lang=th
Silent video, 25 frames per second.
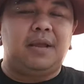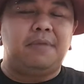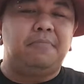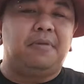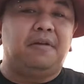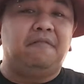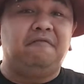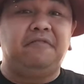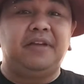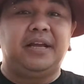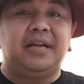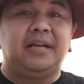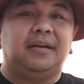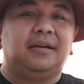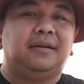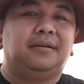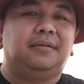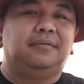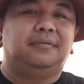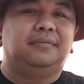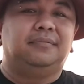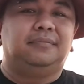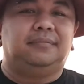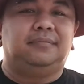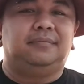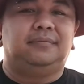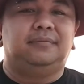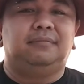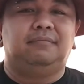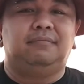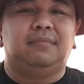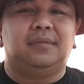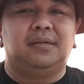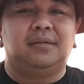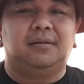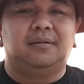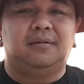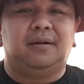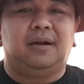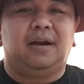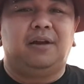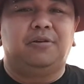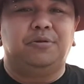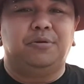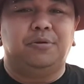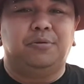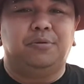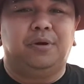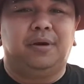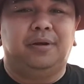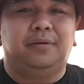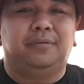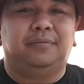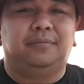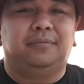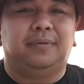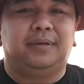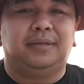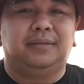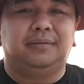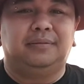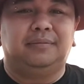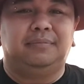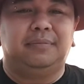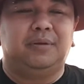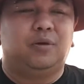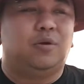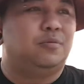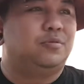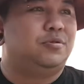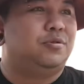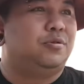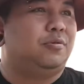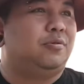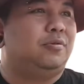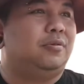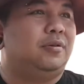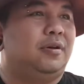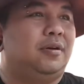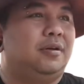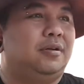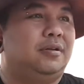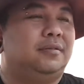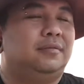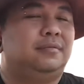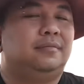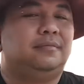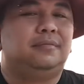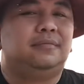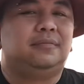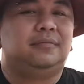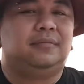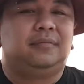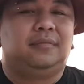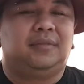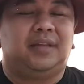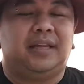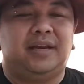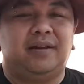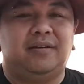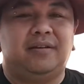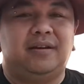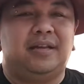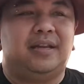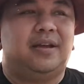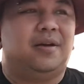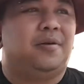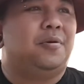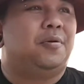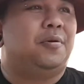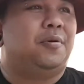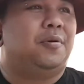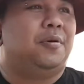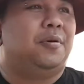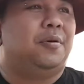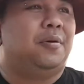มันวิ่งเราดูแล้วมันมีความสุขนะแต่เดี๋ยวนี้โอ้โห